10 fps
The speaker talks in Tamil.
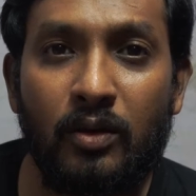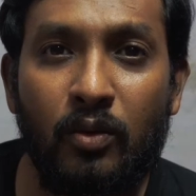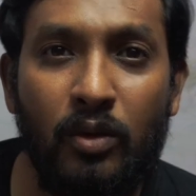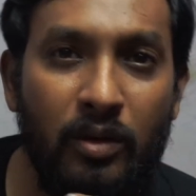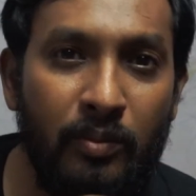
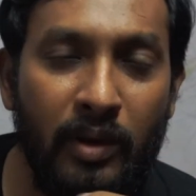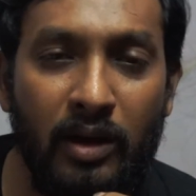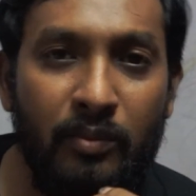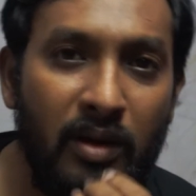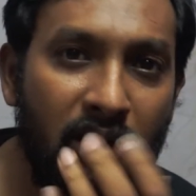ஒரு
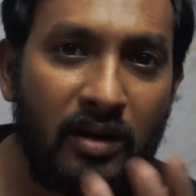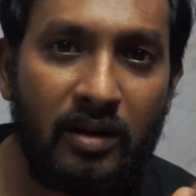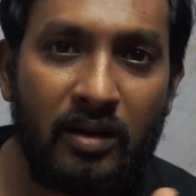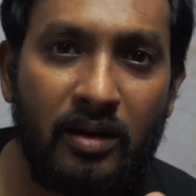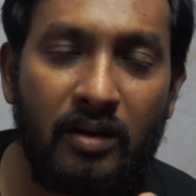மெயிலுமே எனக்கு
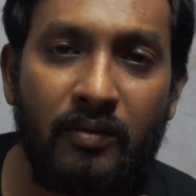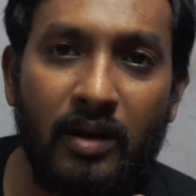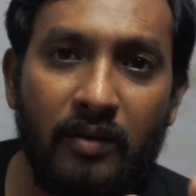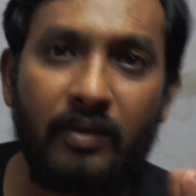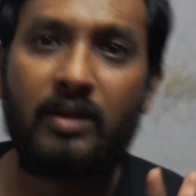ரிட்டர்ன்லாம்
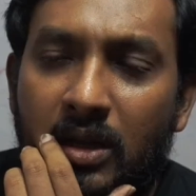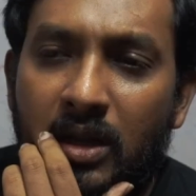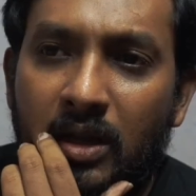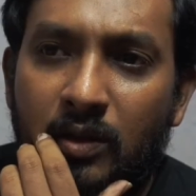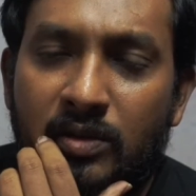வரவே இல்லை
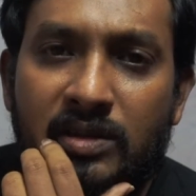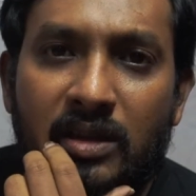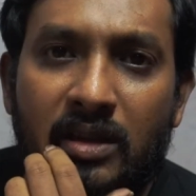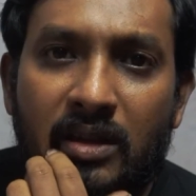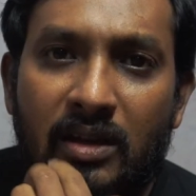நான்
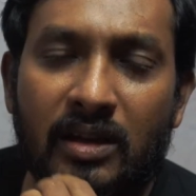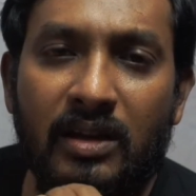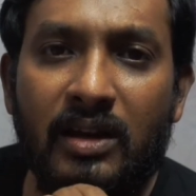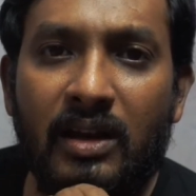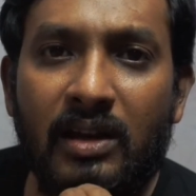யோசிச்சுட்டே இருந்தேன்
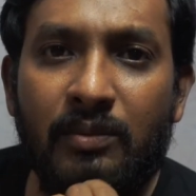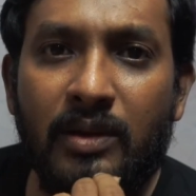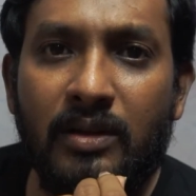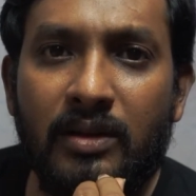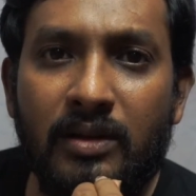என்னடா
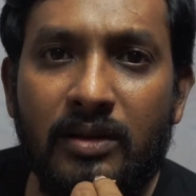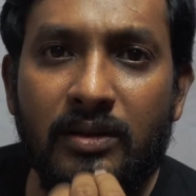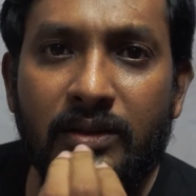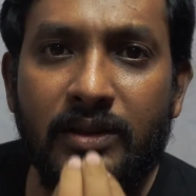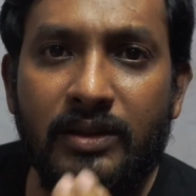நம்மளுக்கு
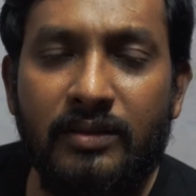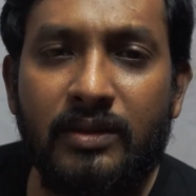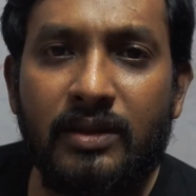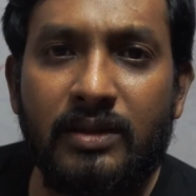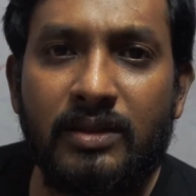இது
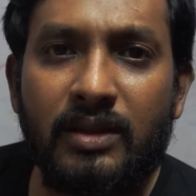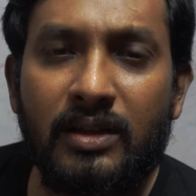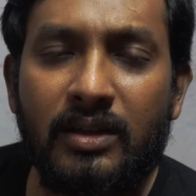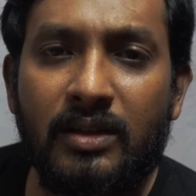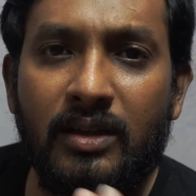வந்துருச்சு
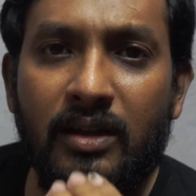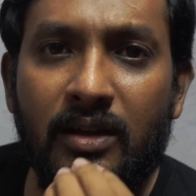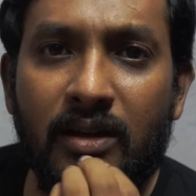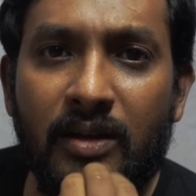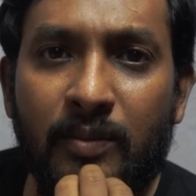
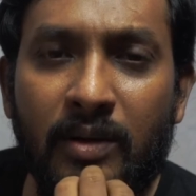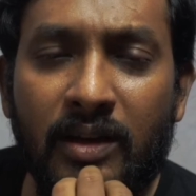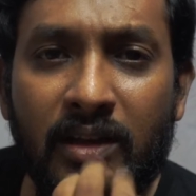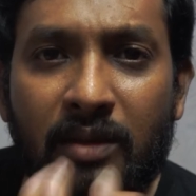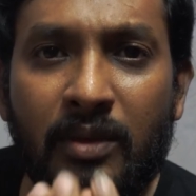
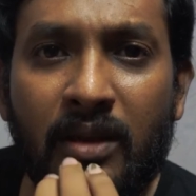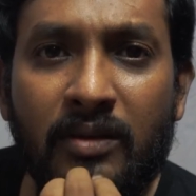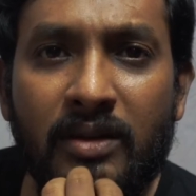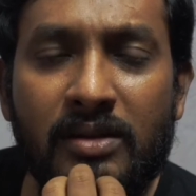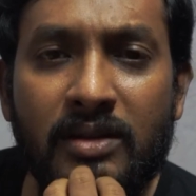இஎம்ஏ e
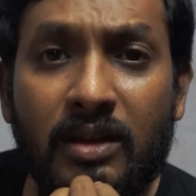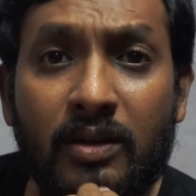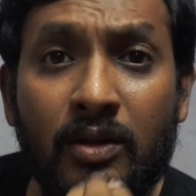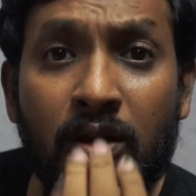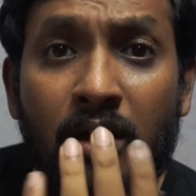வந்துடுச்சு
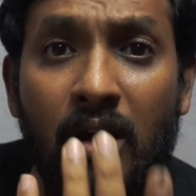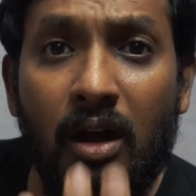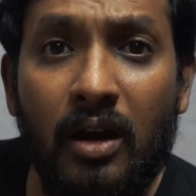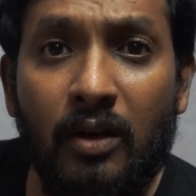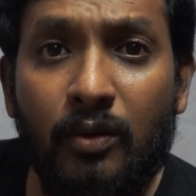
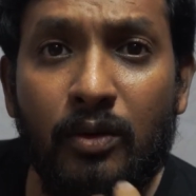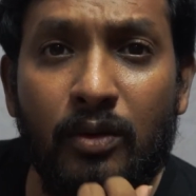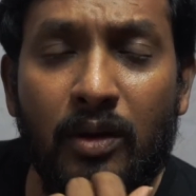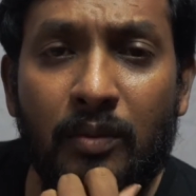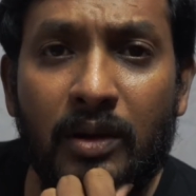ஆனால்
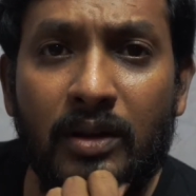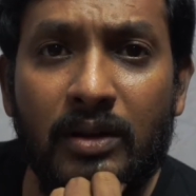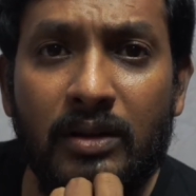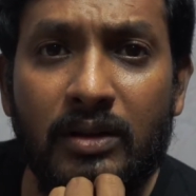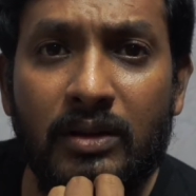இன்னும் நம்மளுக்கு
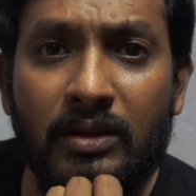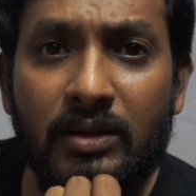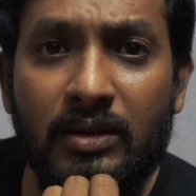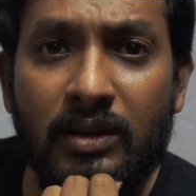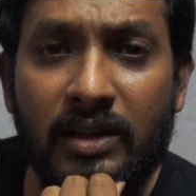
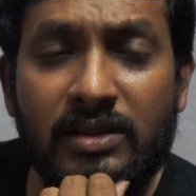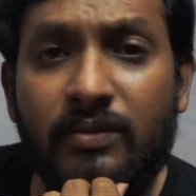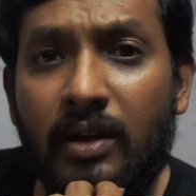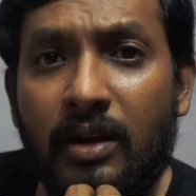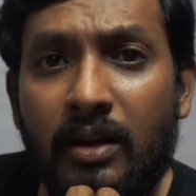லென்ஸ்
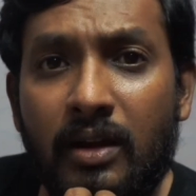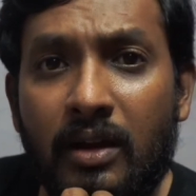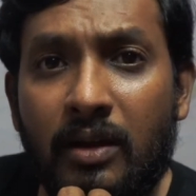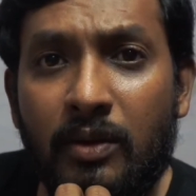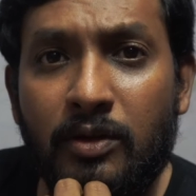வரலையே
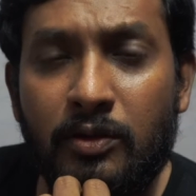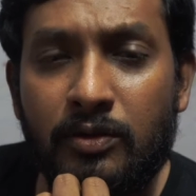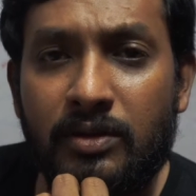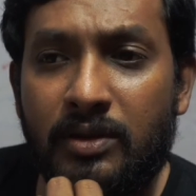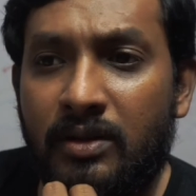அப்படின்னு
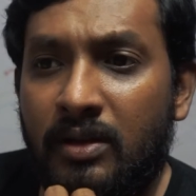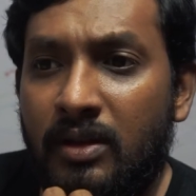யோசித்தேன்